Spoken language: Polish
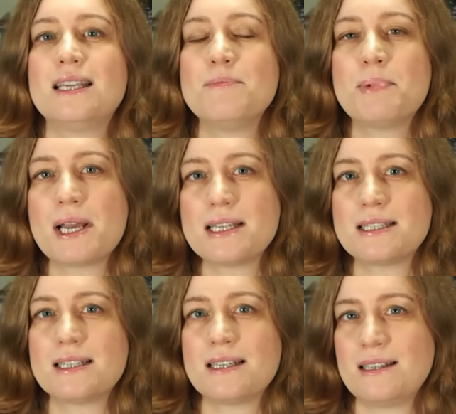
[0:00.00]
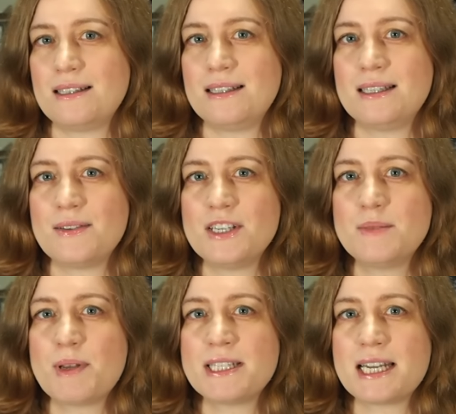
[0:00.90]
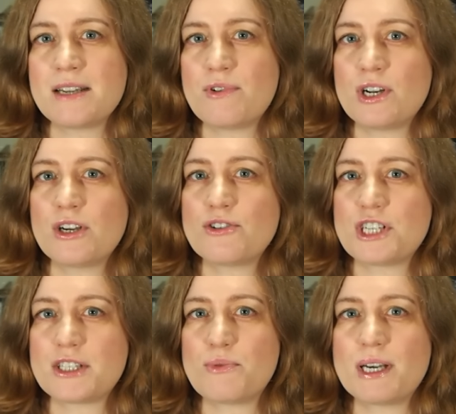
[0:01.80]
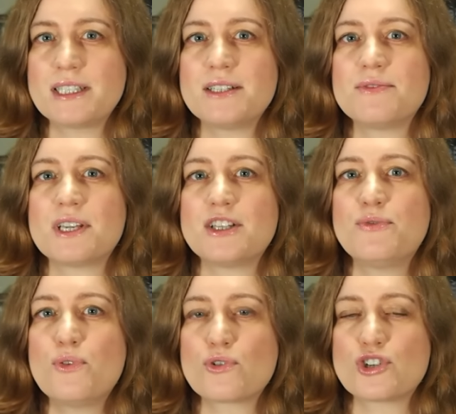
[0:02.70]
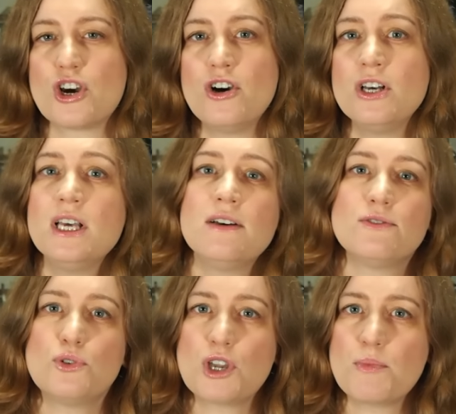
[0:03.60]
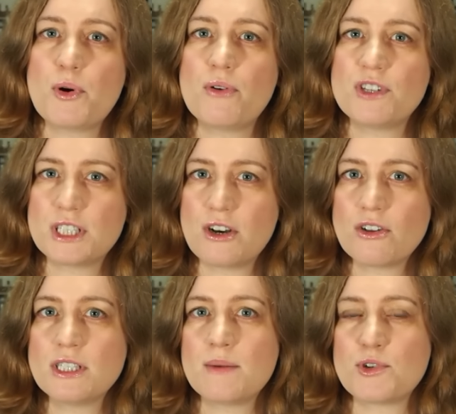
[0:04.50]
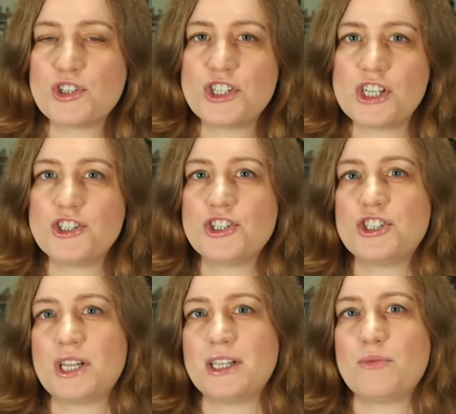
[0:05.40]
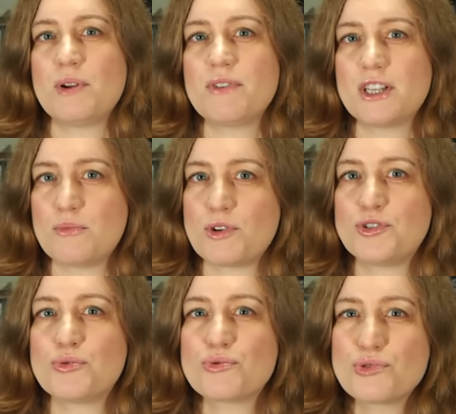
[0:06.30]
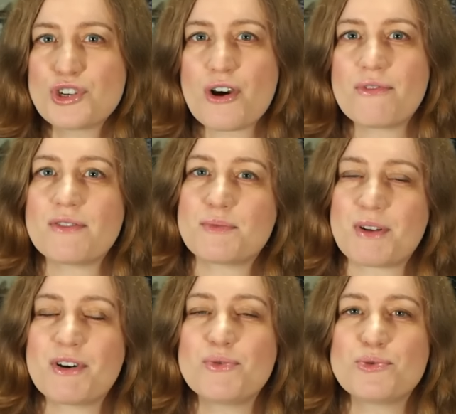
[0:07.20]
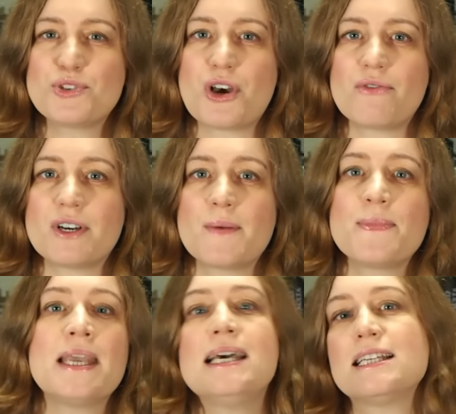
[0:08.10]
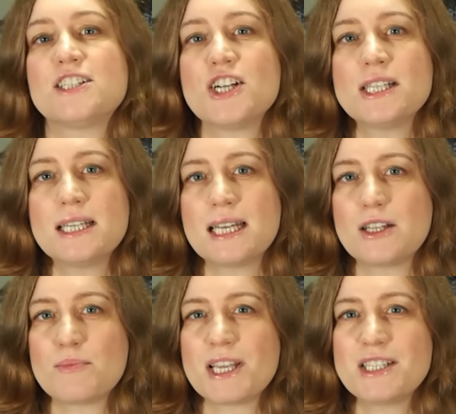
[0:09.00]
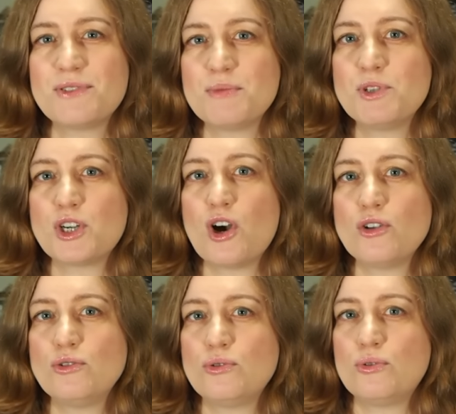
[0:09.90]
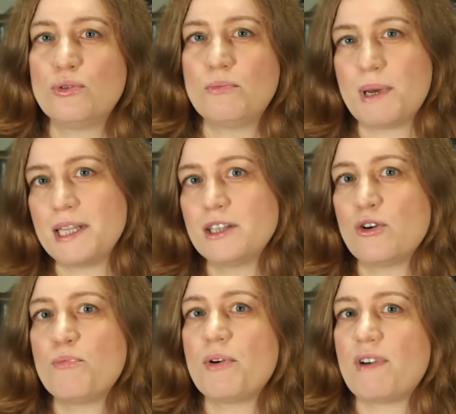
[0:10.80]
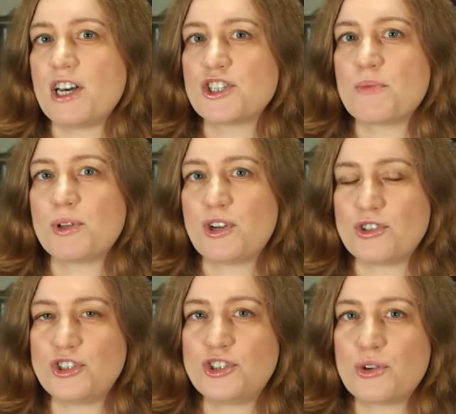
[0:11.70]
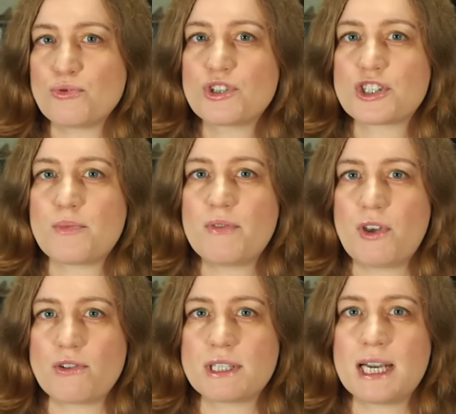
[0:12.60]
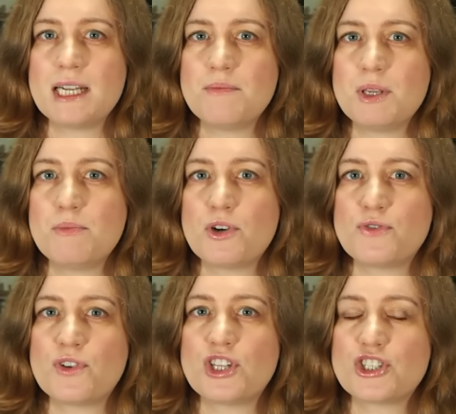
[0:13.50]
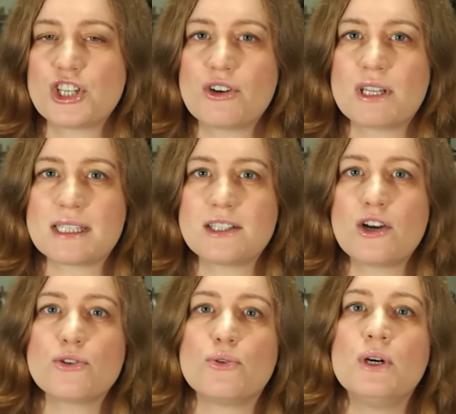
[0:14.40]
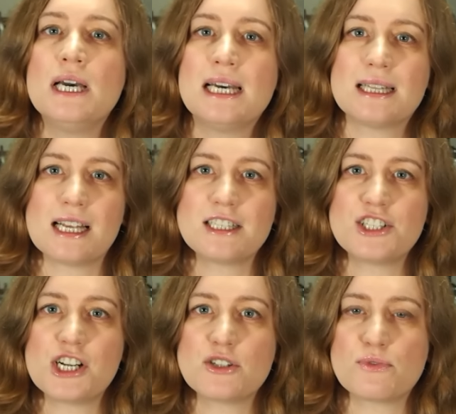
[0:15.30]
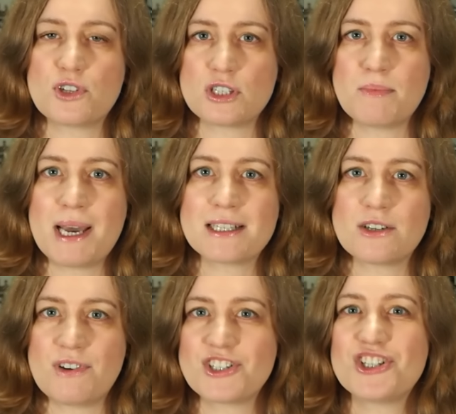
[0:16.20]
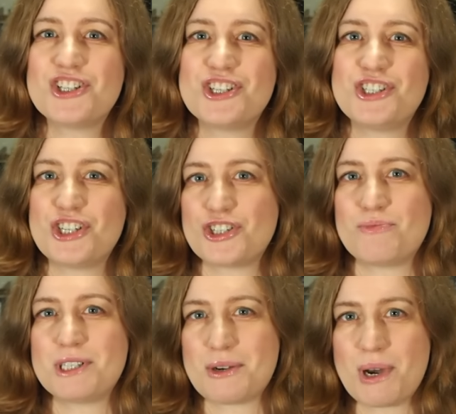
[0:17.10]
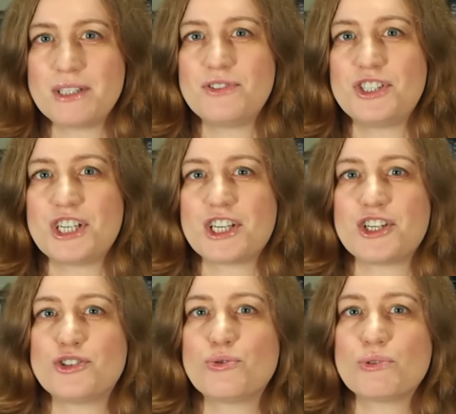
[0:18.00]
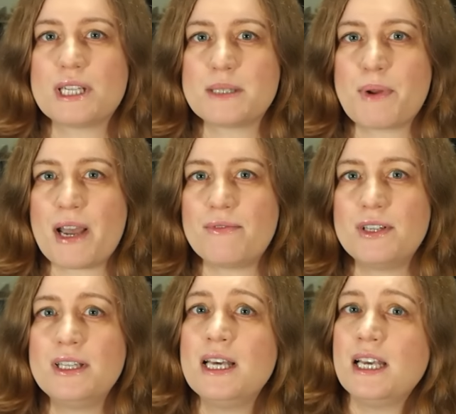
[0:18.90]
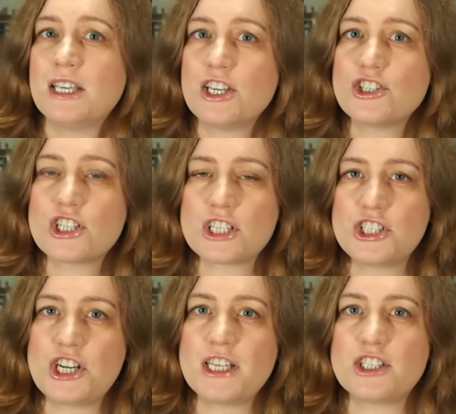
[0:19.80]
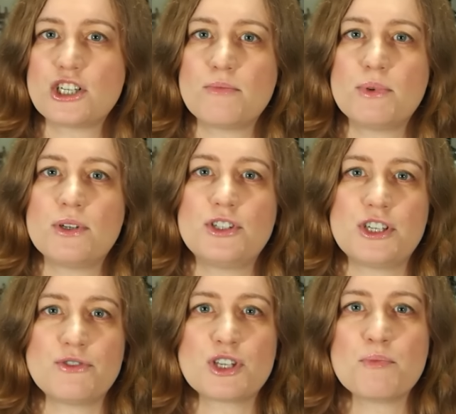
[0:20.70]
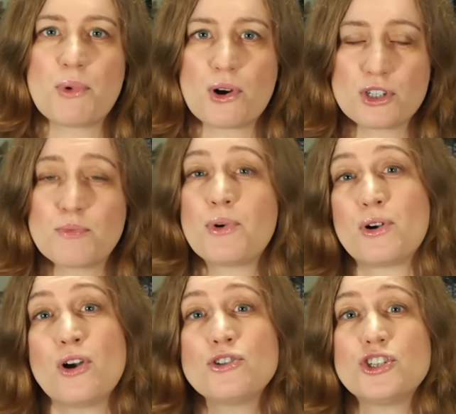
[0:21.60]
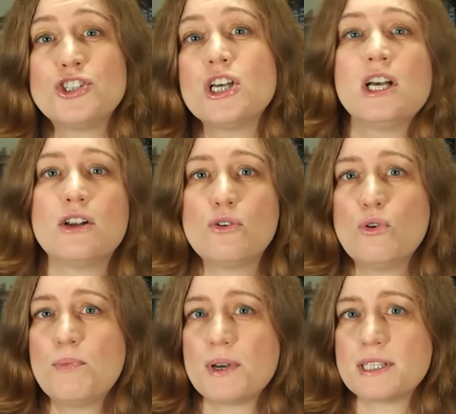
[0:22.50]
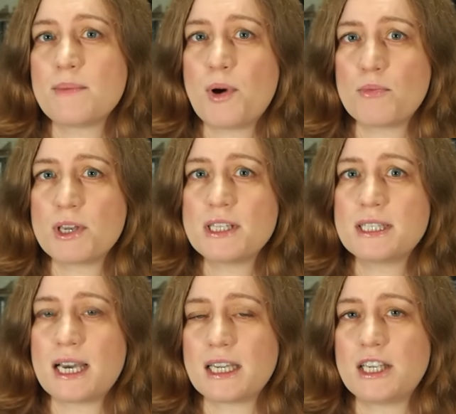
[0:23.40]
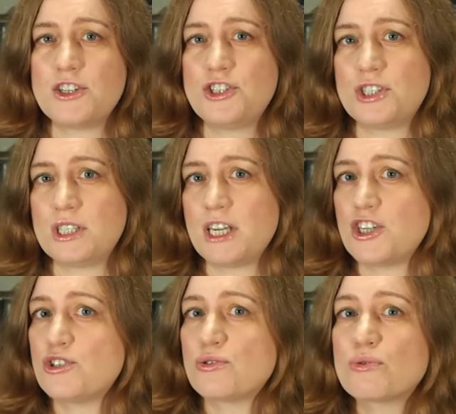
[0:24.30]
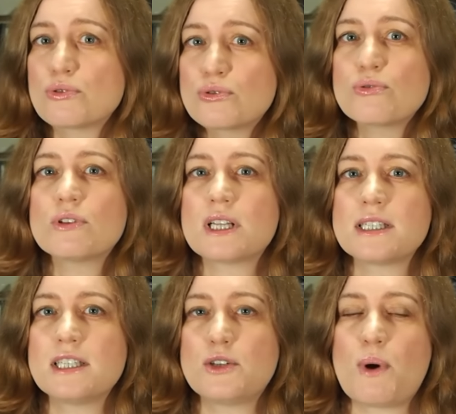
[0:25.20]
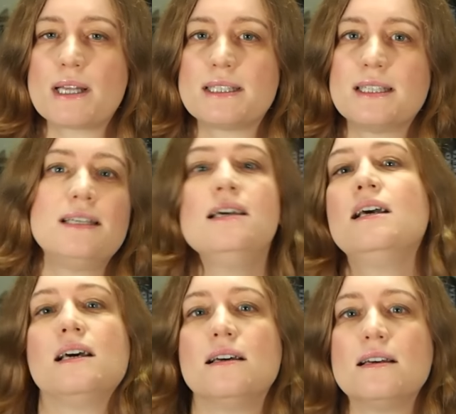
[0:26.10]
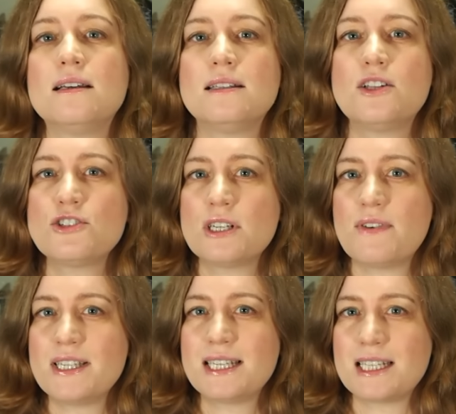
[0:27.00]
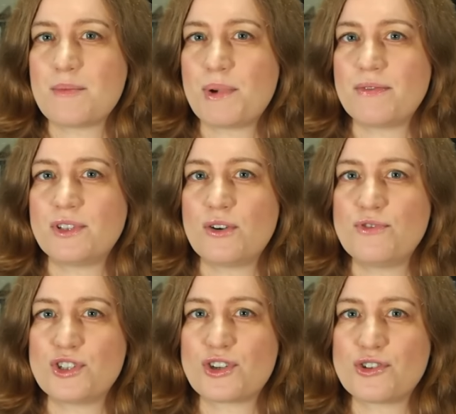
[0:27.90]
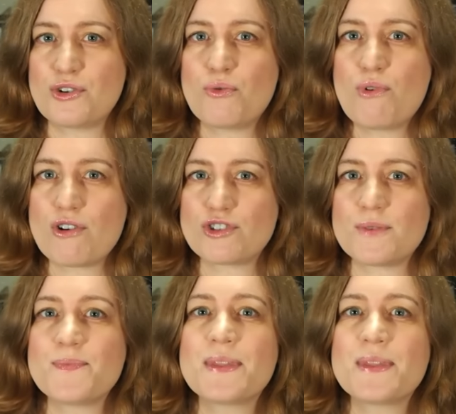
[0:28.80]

imprezy e, i spędzanie wolnego czasu aktywnie, twórczo drugiej połowie tygodnia możecie liczyć na dobre wiadomości uczuciowe, w sprawach uczuciowych. Strzelce natomiast w tym tygodniu będą poważnie podchodzić do różnych zobowiązań. Mimo świątecznego nastroju dla strzelców to jest bardzo ważny tydzień, żeby załatwić jakieś trudne sprawy. Jeszcze jest czas, żeby się z kim pogodzić lub zapobiec jakiejś, jakiejś tru, trudnej sytuacji. E, do Sylwestra na pewno wszystko się ułoży.